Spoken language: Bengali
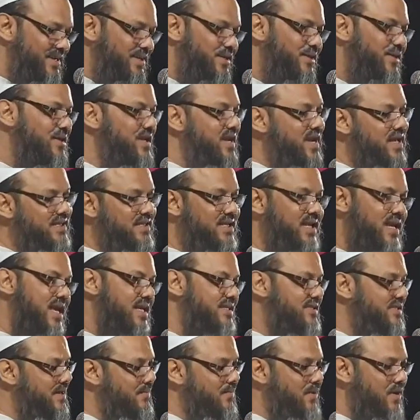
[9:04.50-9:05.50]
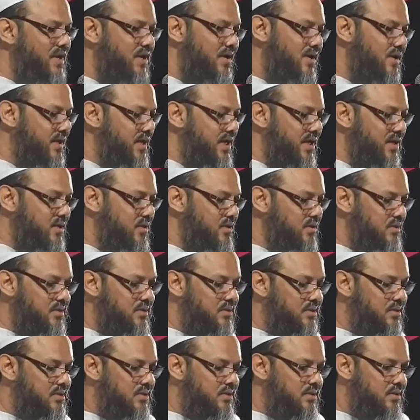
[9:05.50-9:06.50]
শরিয়াতকে রাস্তা বলা হয় কেন
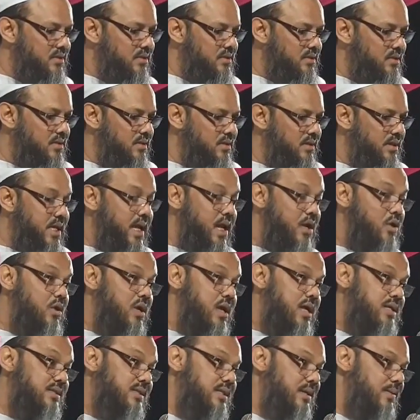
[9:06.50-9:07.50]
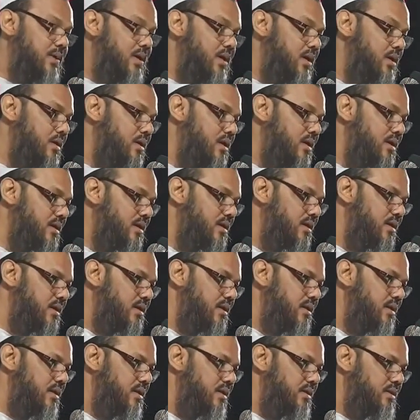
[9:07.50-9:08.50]
কেন রাস্তা বলা হয়
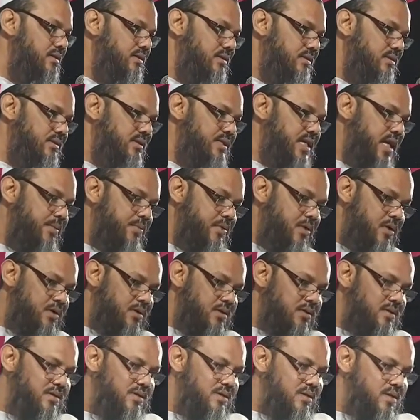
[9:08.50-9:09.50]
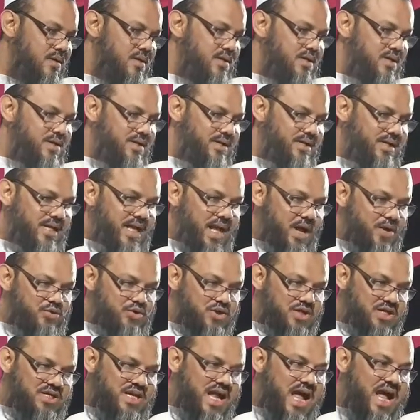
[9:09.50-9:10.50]
যেমন কেউ
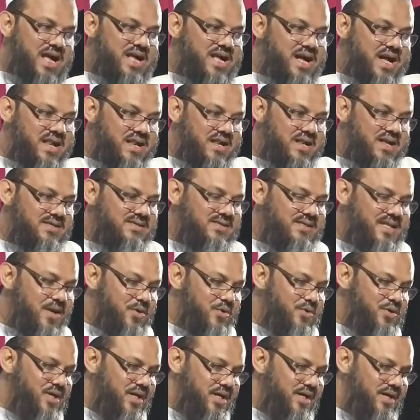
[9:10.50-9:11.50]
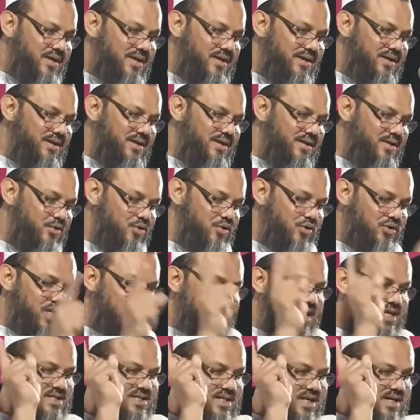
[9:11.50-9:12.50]
যদি ঢাকার রাস্তায় ওঠে
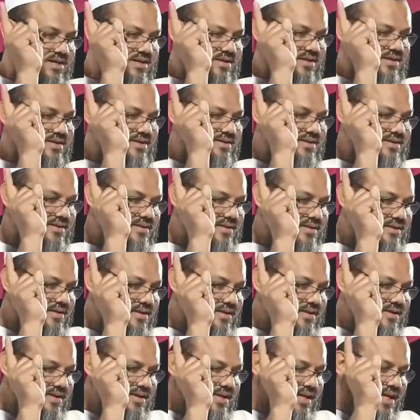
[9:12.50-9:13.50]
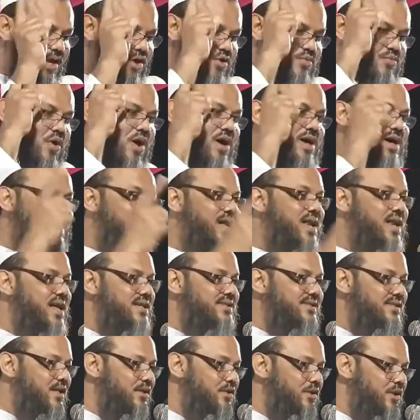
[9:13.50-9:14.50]
কোথায় যায় কেউ মক্কার
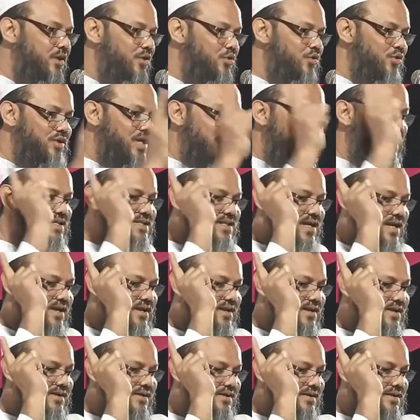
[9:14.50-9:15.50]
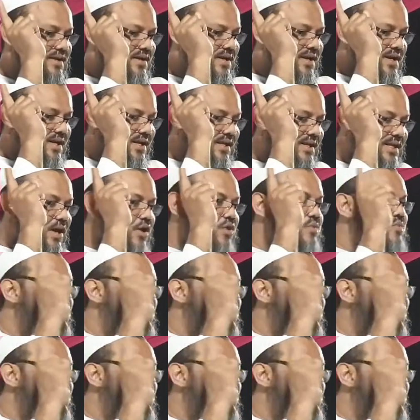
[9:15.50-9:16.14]
রাস্তা তলে কোথায় যায় কেউ